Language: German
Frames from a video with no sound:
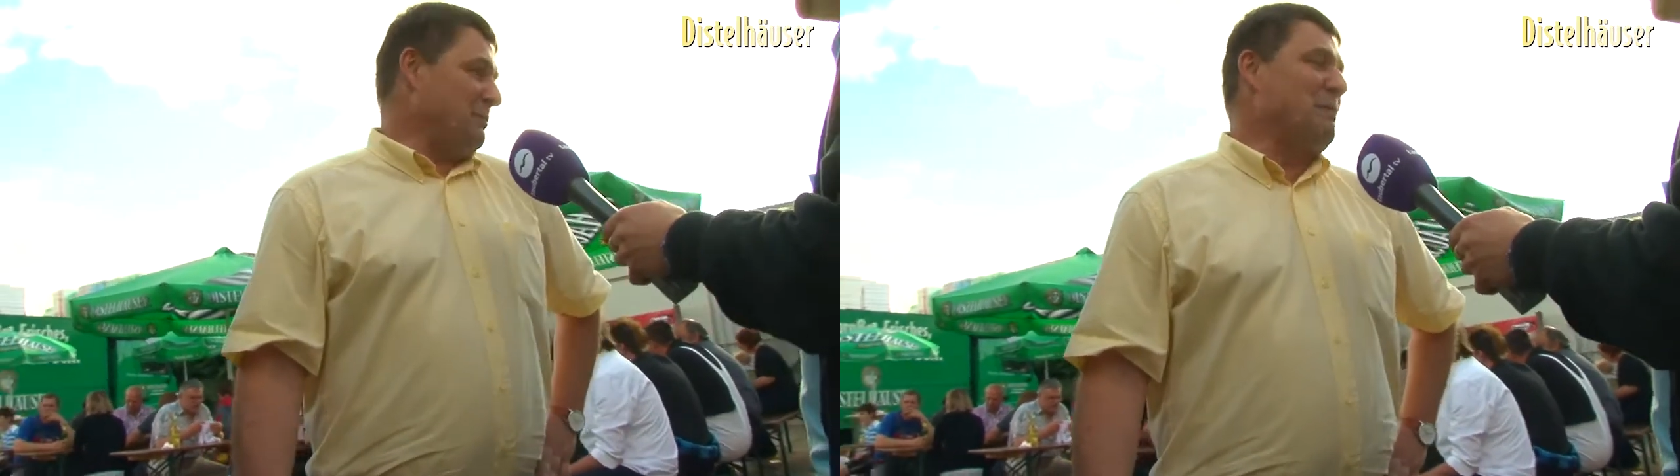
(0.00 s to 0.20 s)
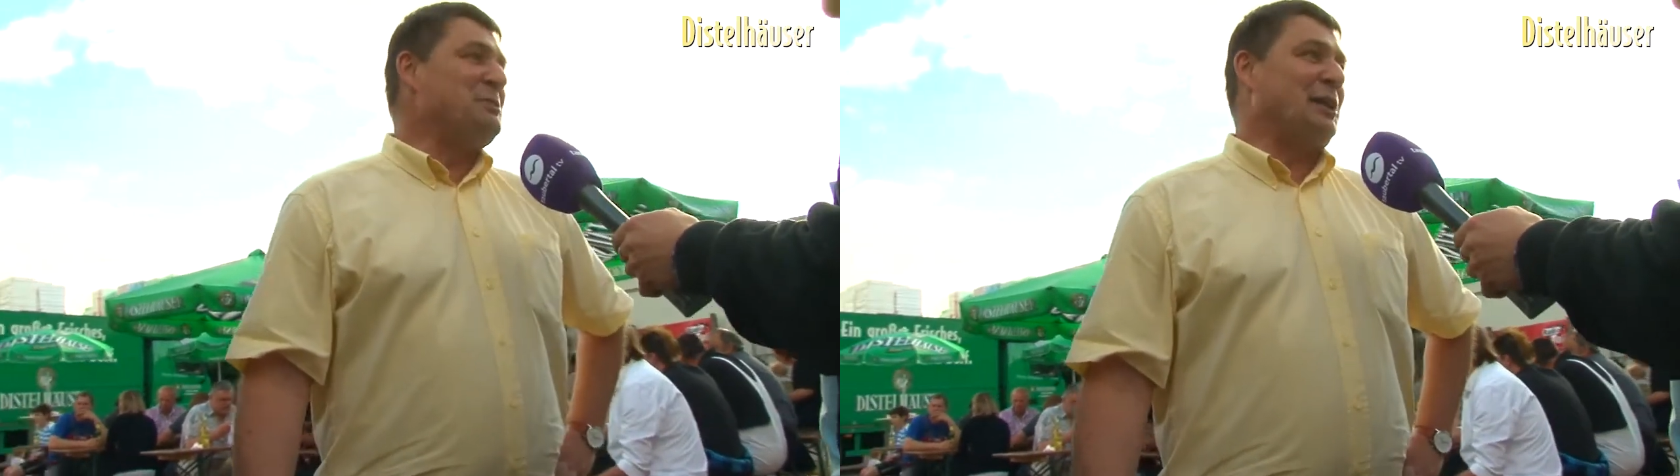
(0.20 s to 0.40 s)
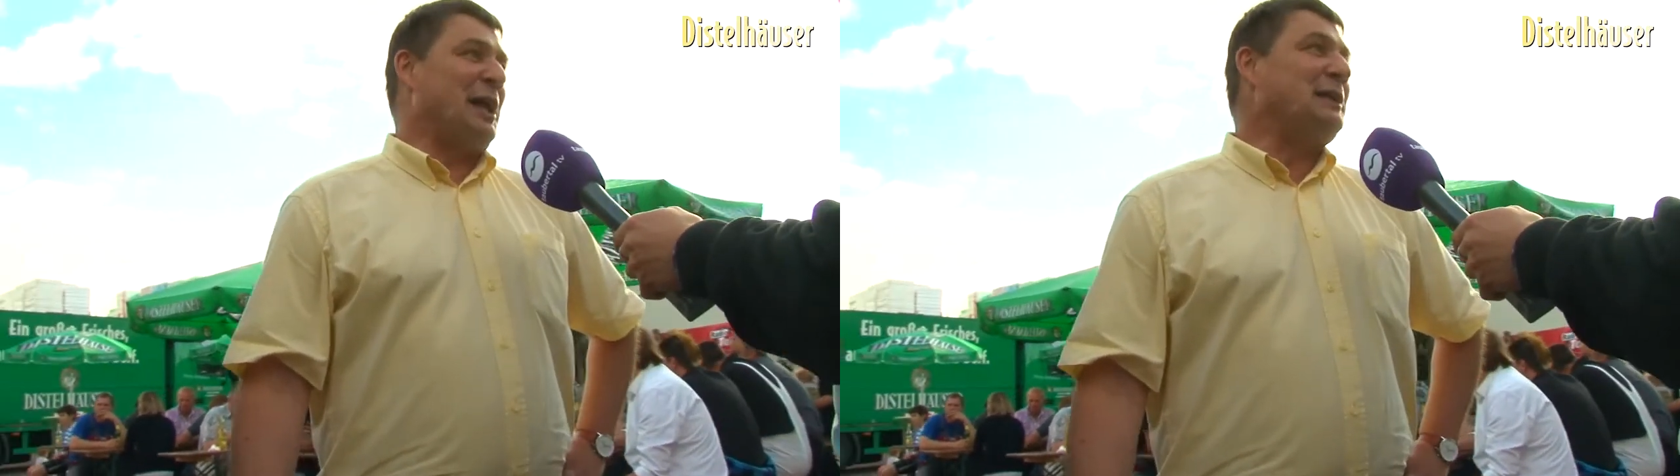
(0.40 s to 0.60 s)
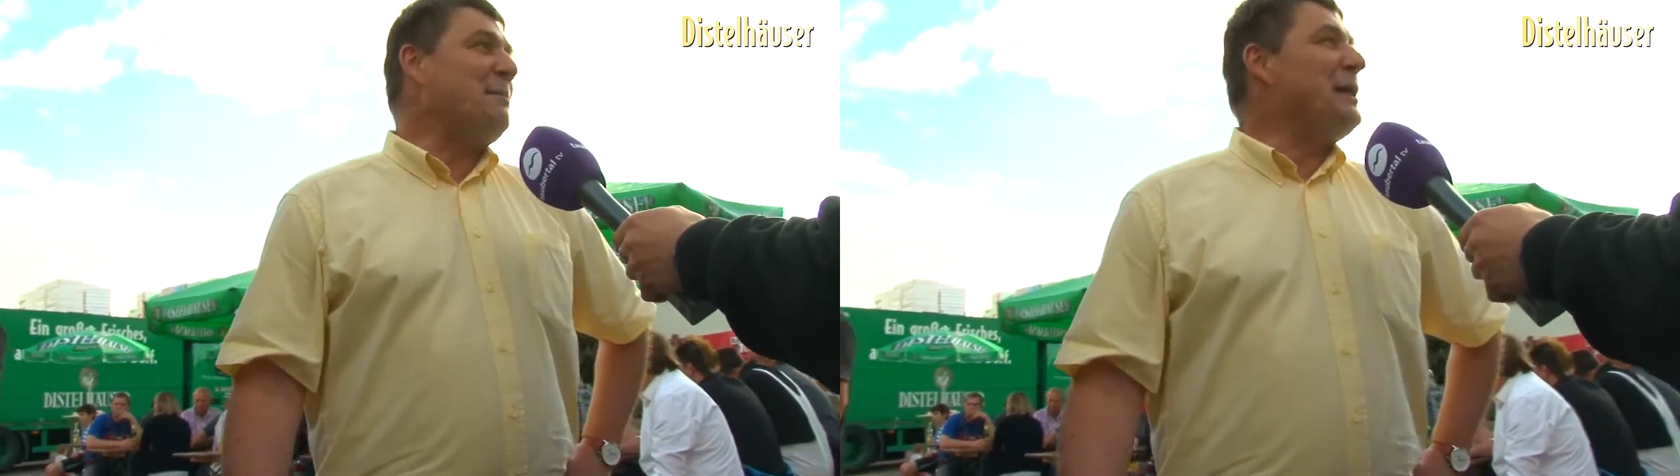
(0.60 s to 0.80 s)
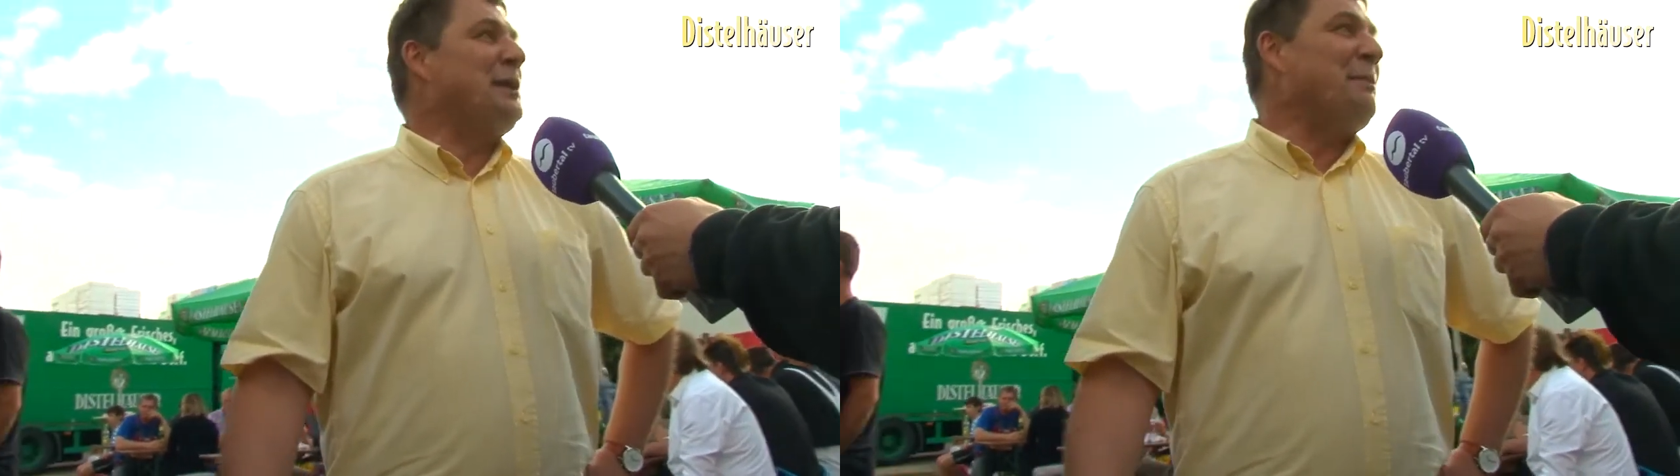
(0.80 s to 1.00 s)
Und wir haben uns dann
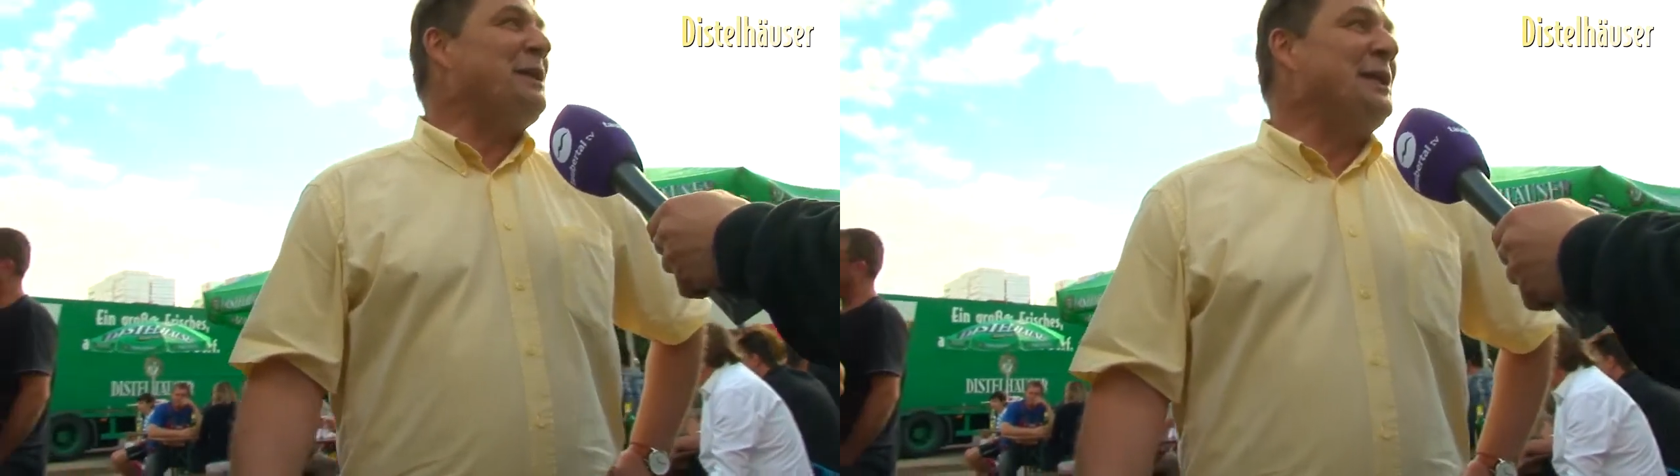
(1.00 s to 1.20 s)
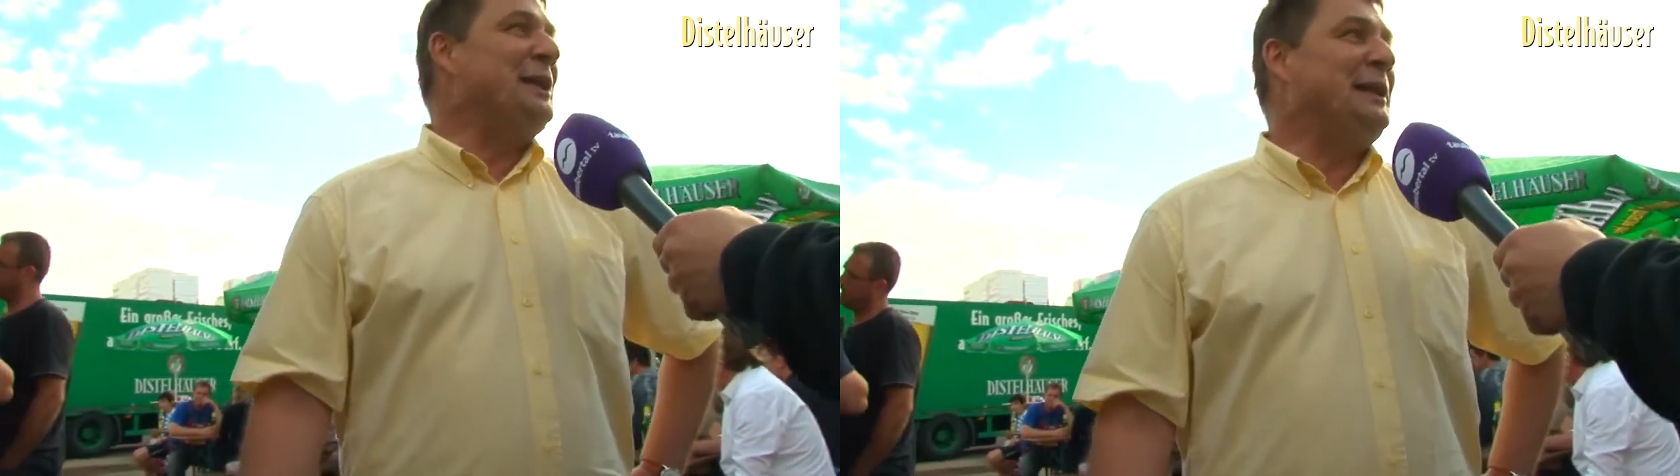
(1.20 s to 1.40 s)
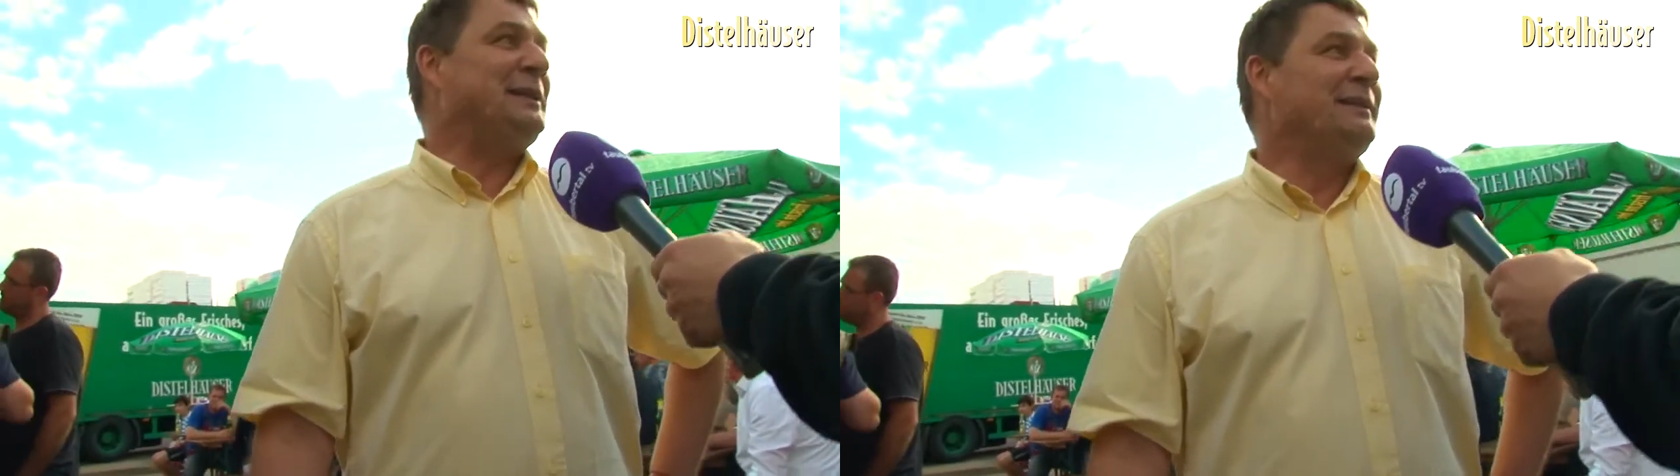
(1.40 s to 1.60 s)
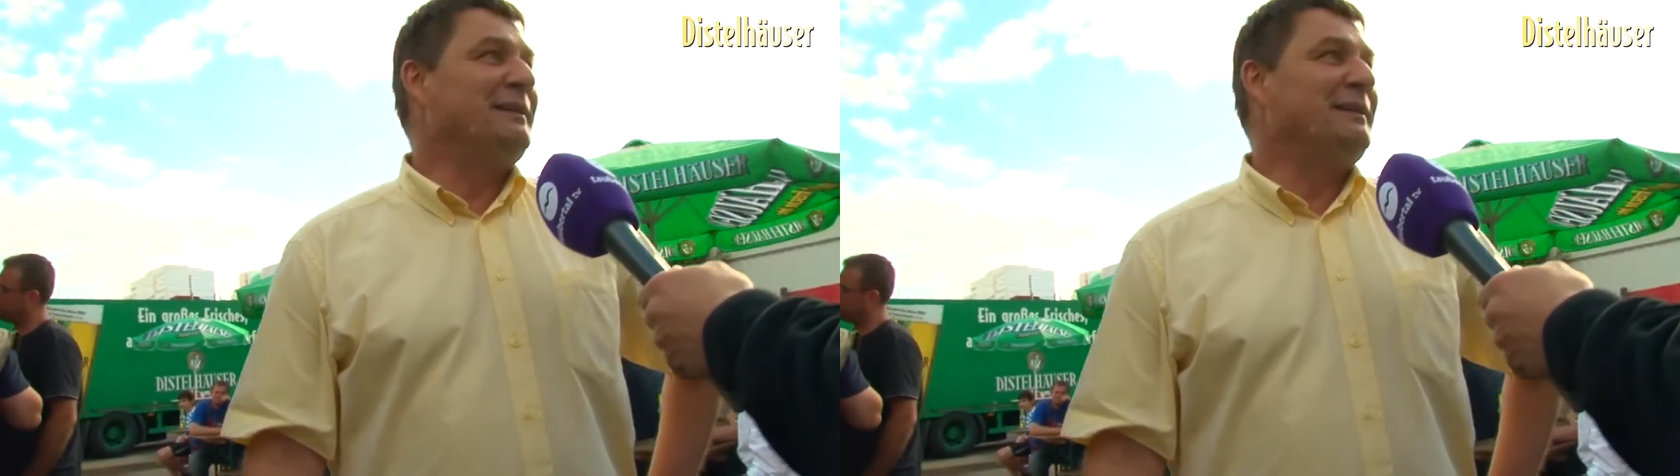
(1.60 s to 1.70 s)
angemeldet im Internet